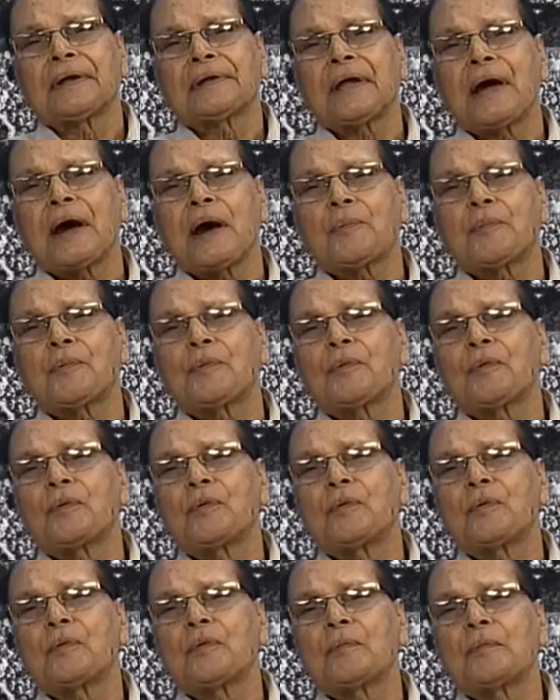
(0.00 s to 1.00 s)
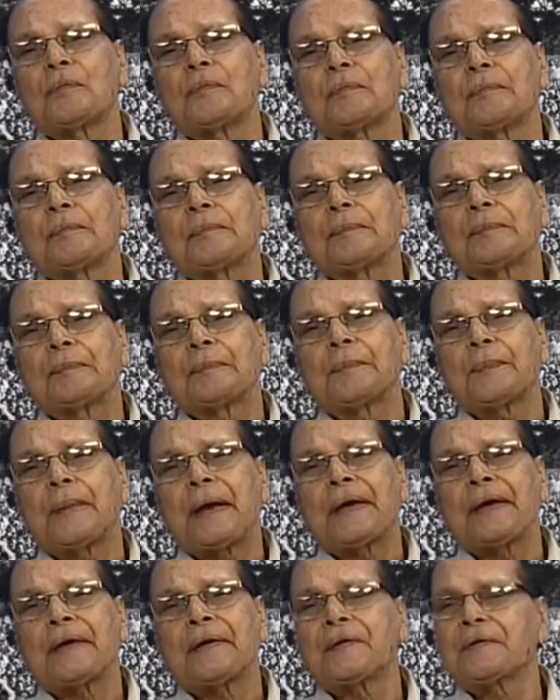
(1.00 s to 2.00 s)
దాదాపు
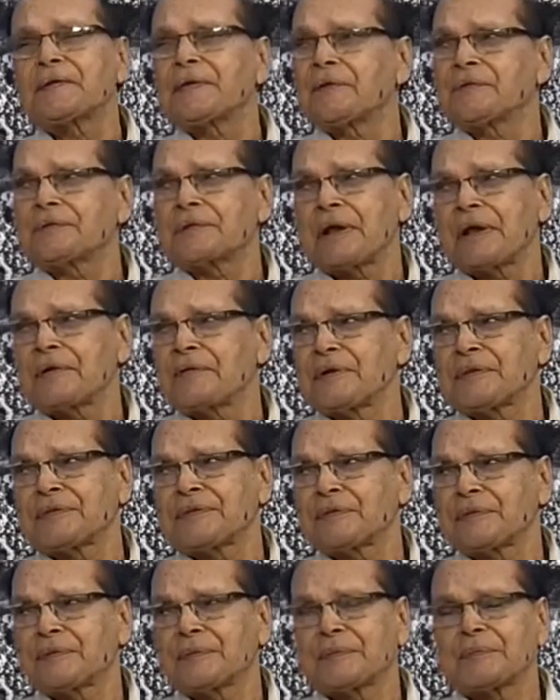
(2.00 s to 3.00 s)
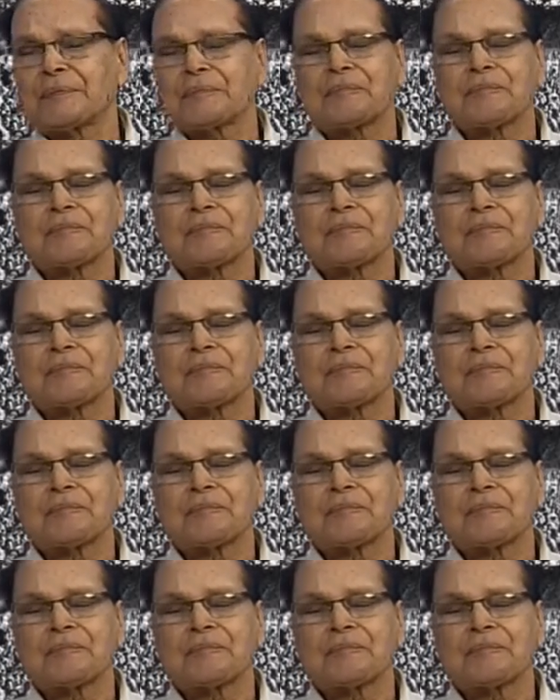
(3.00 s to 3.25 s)
పన్నెండు సంవత్సరాల వయసు